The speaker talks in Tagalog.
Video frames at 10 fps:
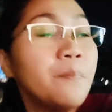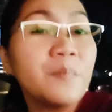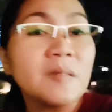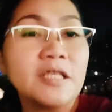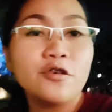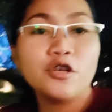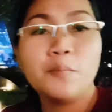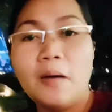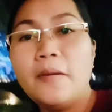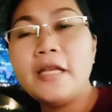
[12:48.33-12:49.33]
siguro
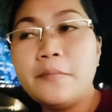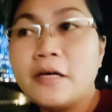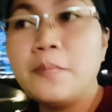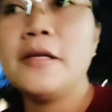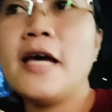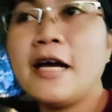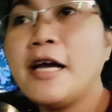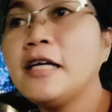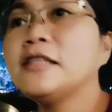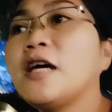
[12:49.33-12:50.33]
babay na mga
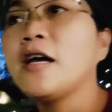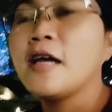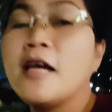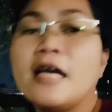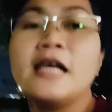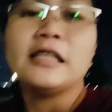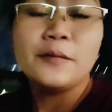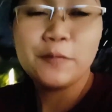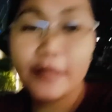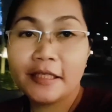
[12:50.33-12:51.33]
padangat.
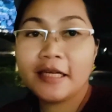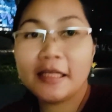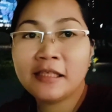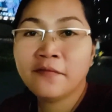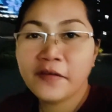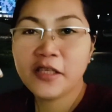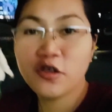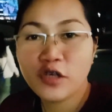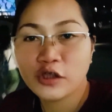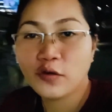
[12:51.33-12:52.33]
Tapusin na nating video
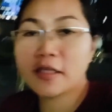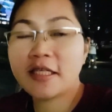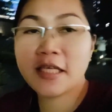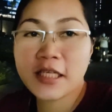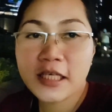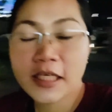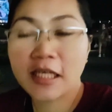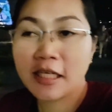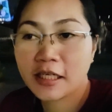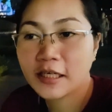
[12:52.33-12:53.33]
na to kasi hinihingal
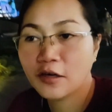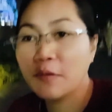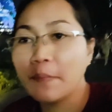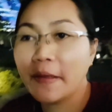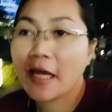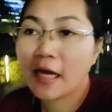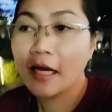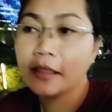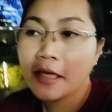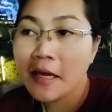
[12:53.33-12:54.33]
na rin ako mga padangat.
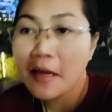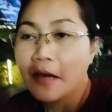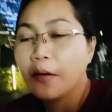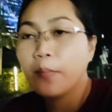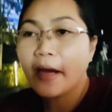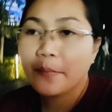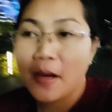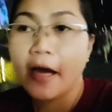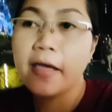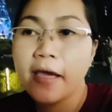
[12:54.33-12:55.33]

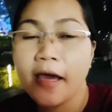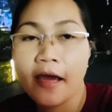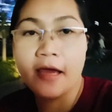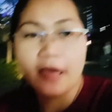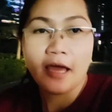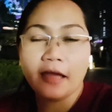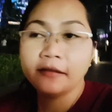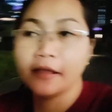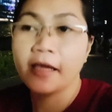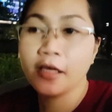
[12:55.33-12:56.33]
Bye-bye and
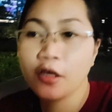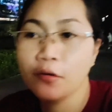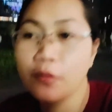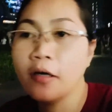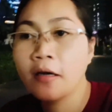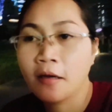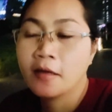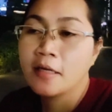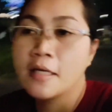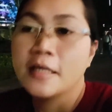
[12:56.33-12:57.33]
thank you.
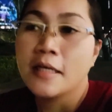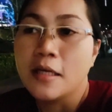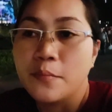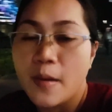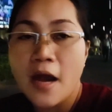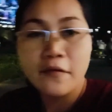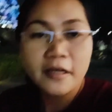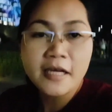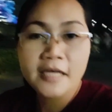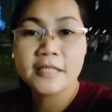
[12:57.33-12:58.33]
Mary
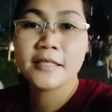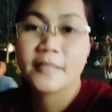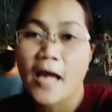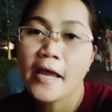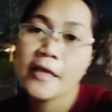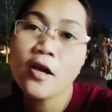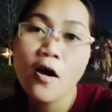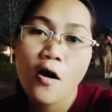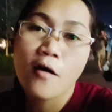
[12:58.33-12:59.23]
signing off.